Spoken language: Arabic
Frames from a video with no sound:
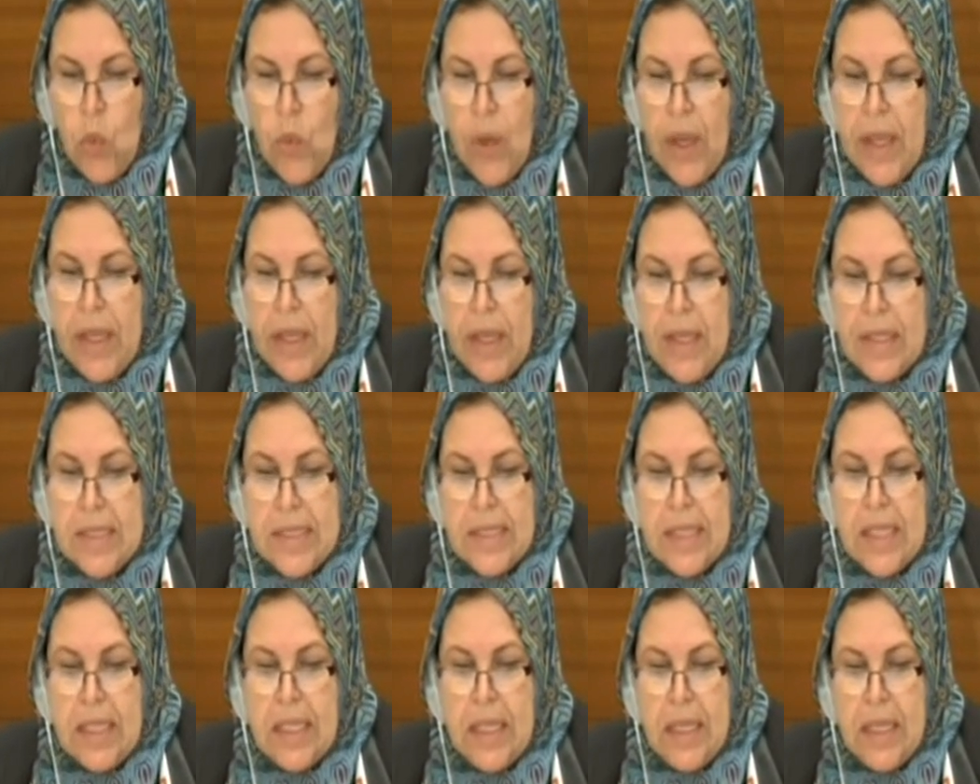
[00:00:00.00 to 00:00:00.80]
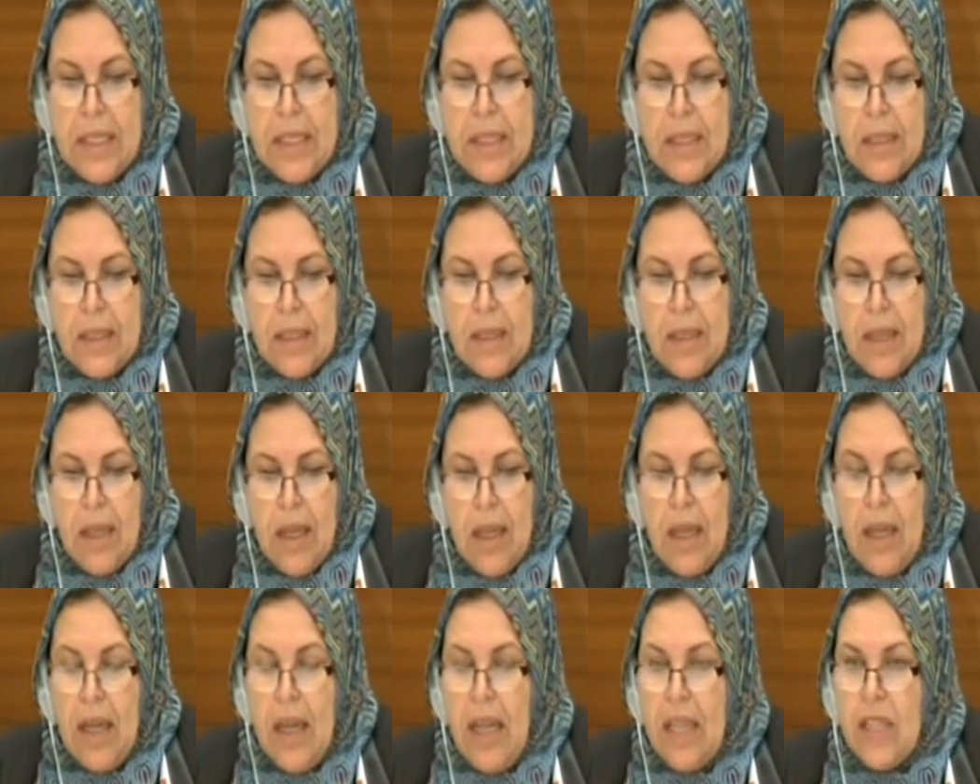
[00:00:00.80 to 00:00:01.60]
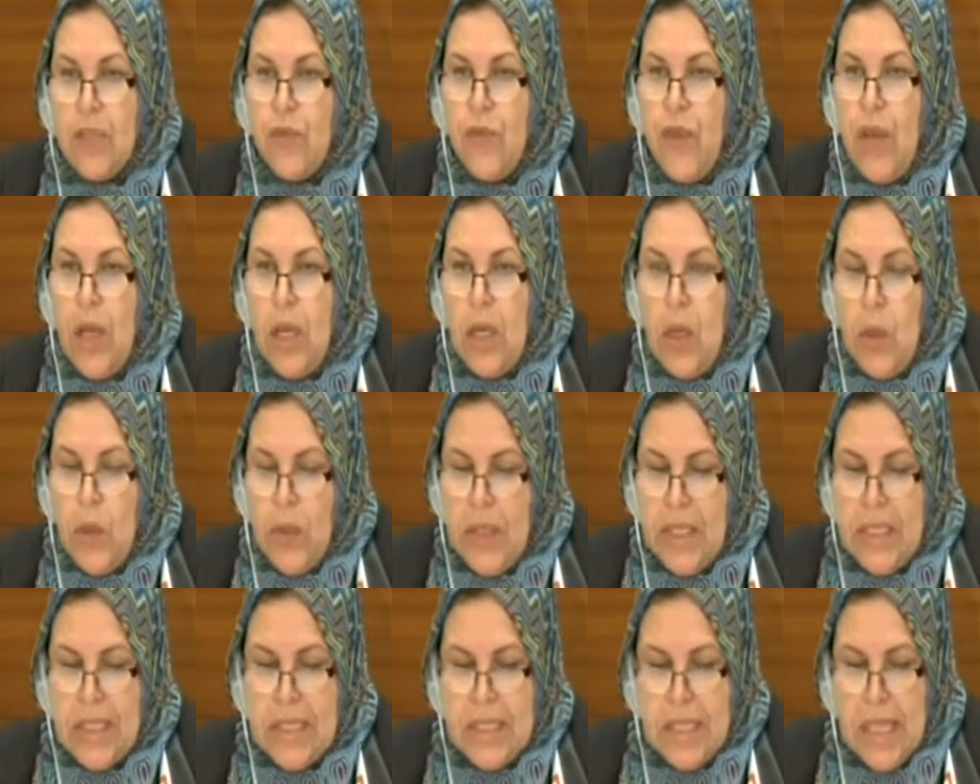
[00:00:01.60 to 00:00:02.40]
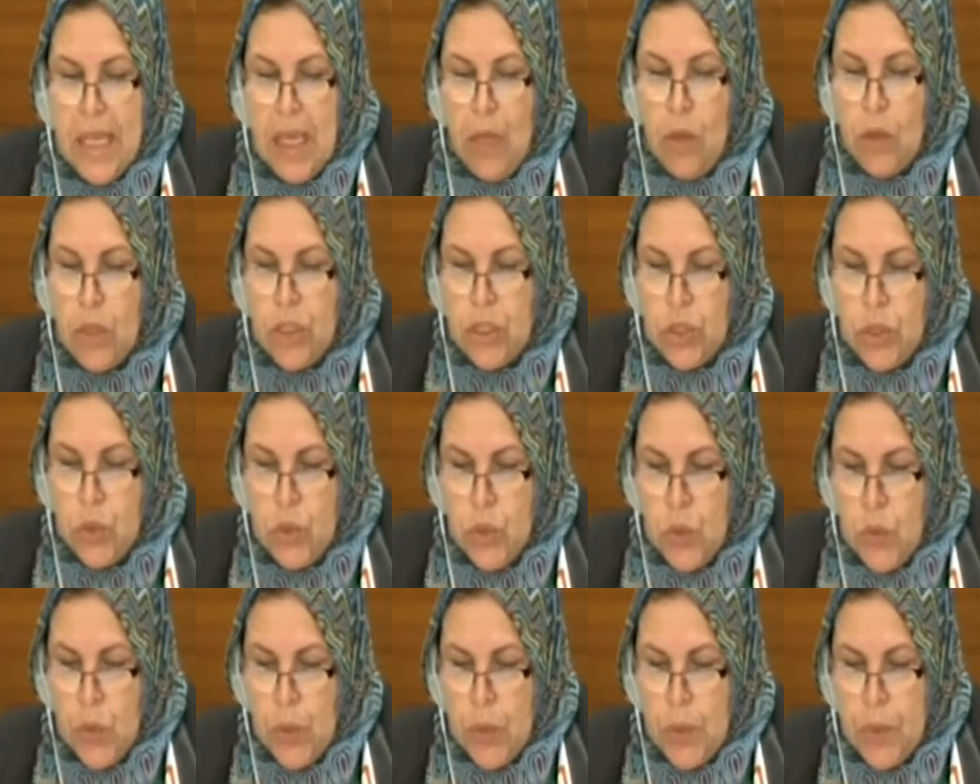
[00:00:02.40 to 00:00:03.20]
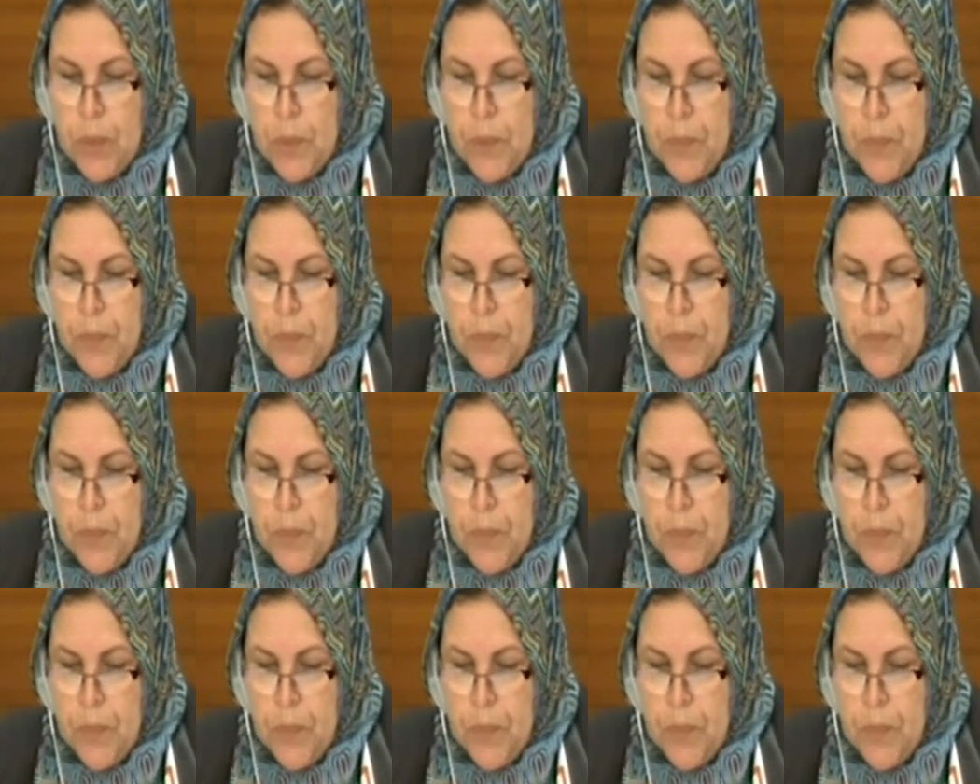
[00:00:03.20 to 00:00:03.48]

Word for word: وخاصة الأطفال والنساء والشيوخ